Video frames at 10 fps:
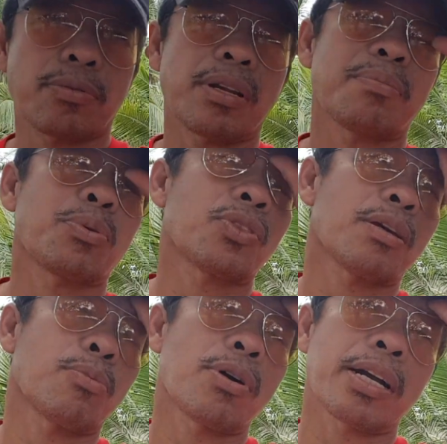kulay puti
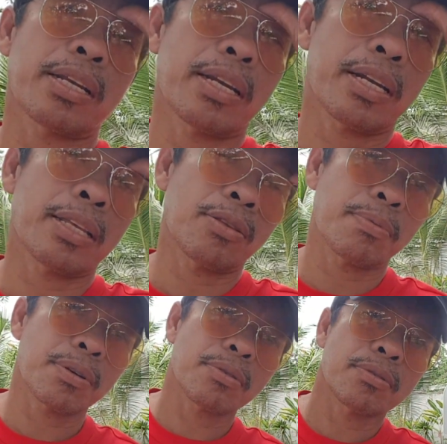ang buhangin nila dito
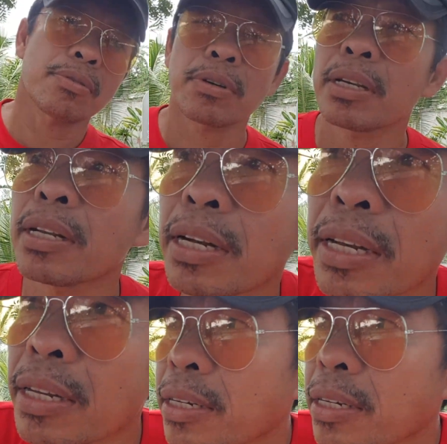pero okay na rin